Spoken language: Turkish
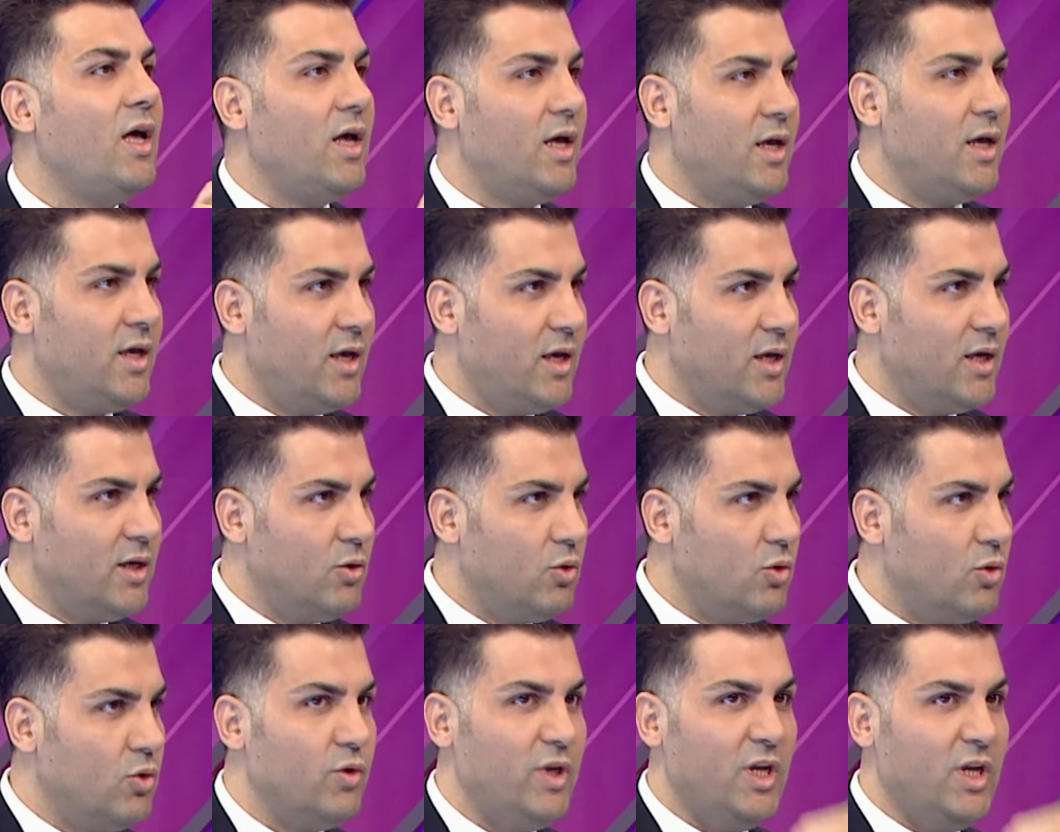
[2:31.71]
E,
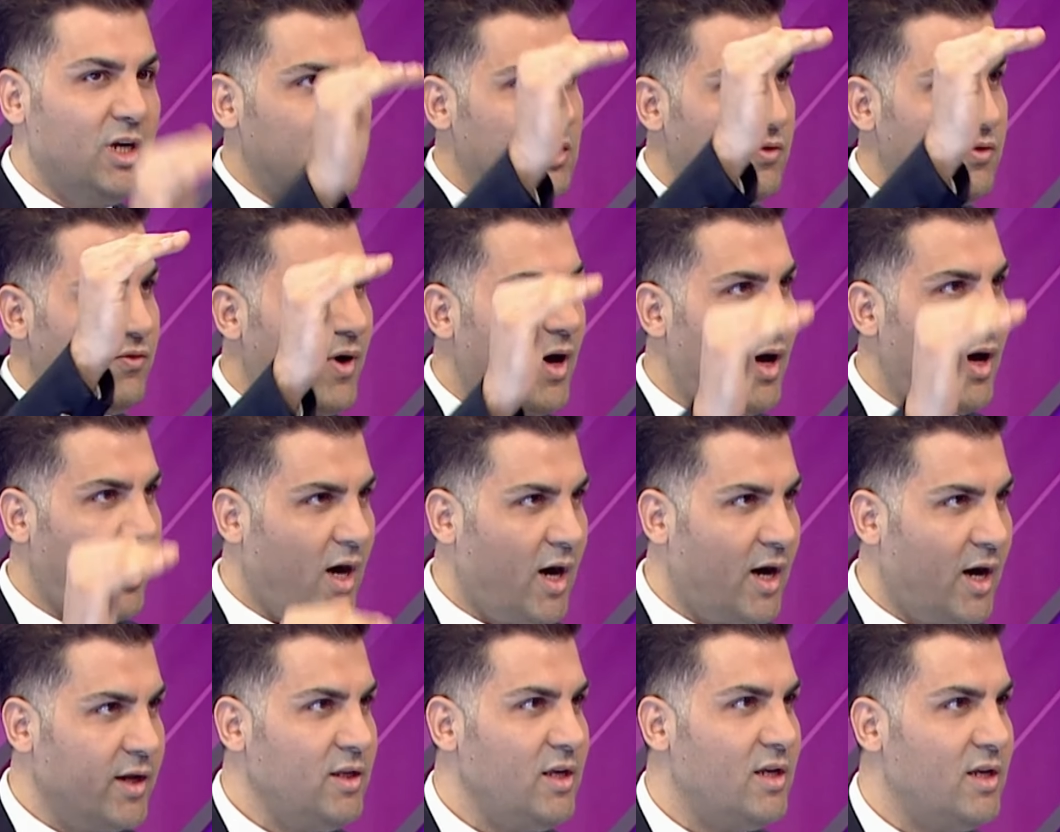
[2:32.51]
irtifa
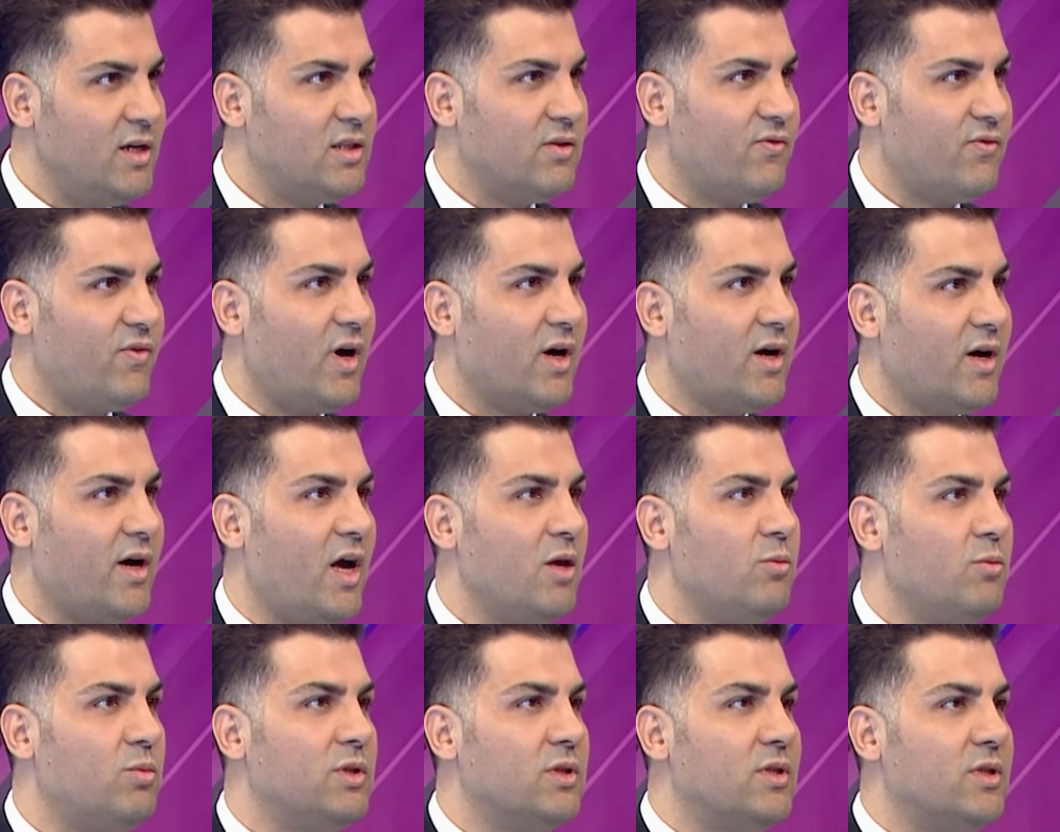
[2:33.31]
ani irtifa
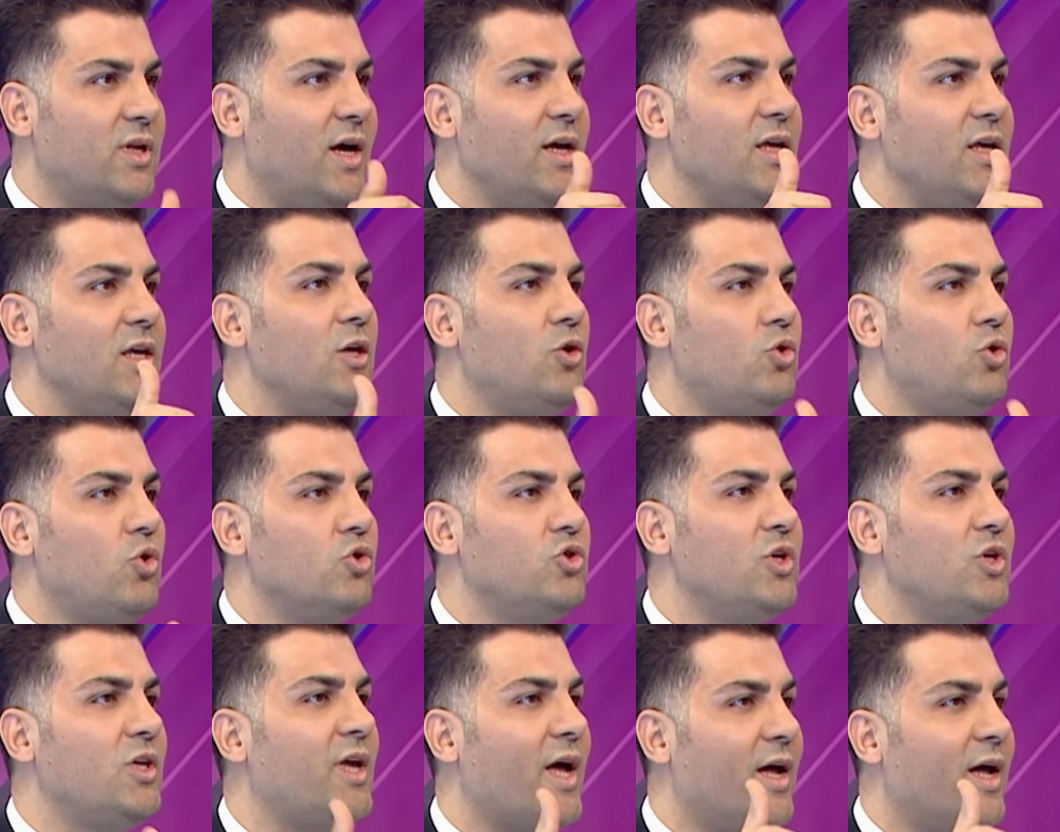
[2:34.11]
kaybında ilk önce,
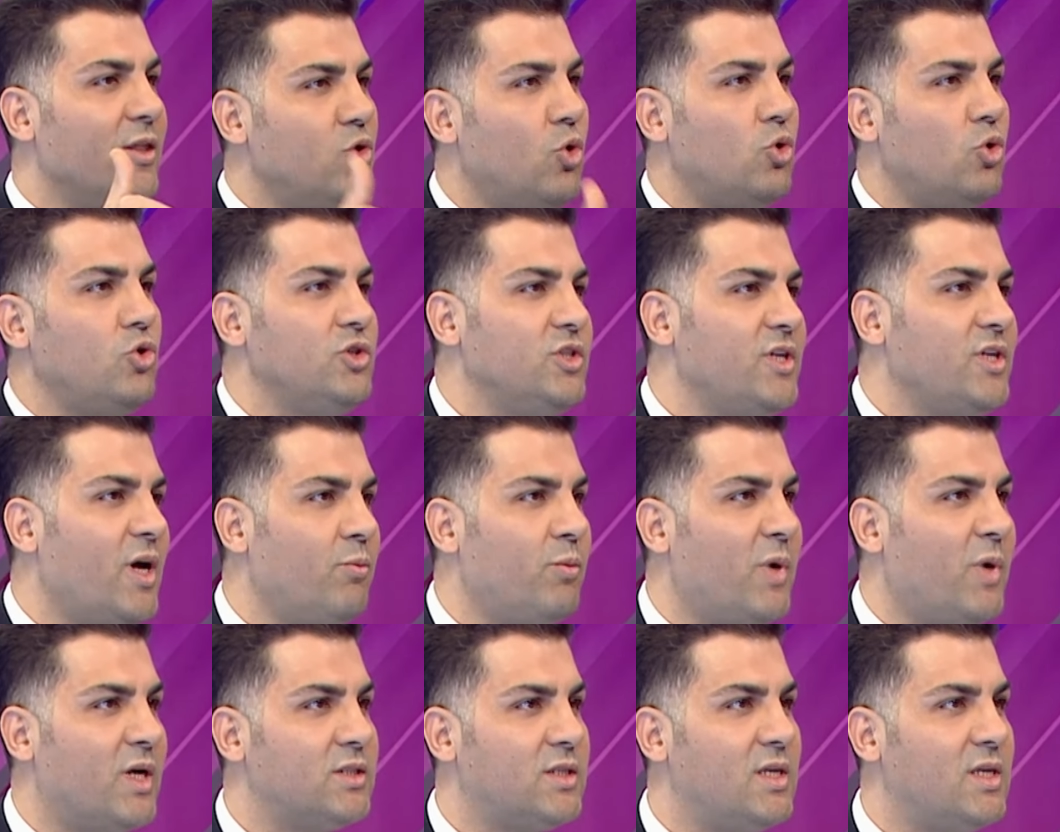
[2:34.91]
önce kendi oksijen
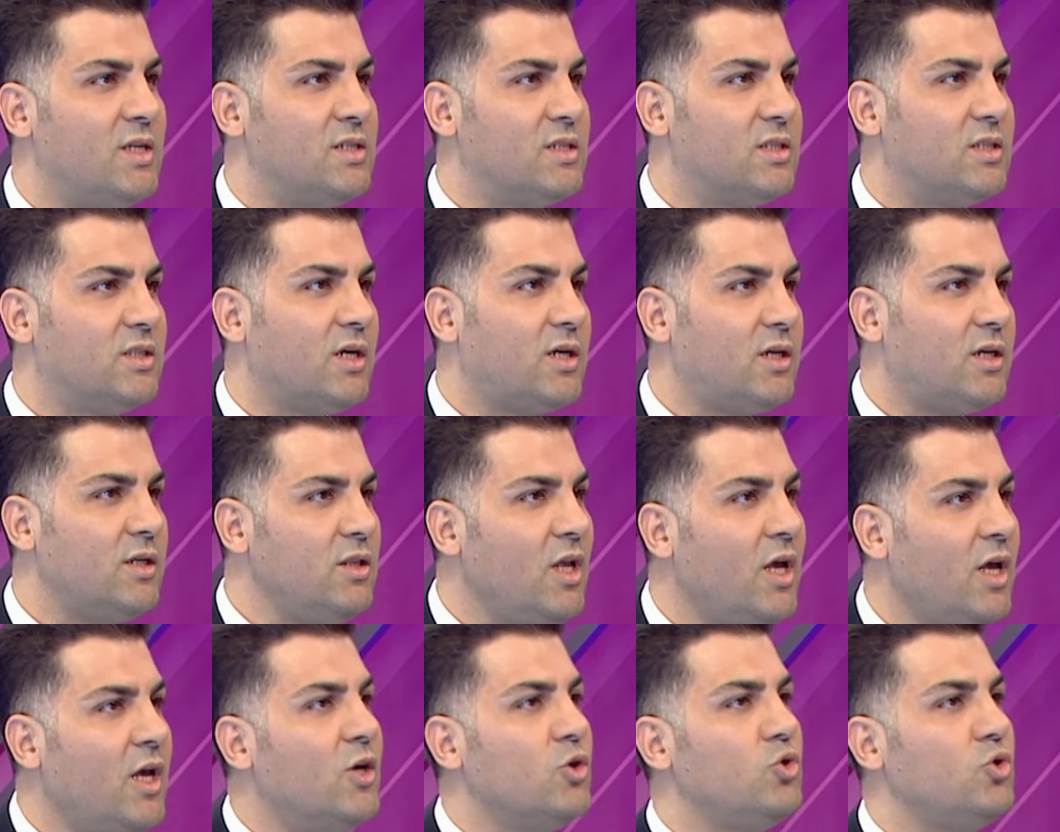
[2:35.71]
kendiniz. maskenizi takın. Evet.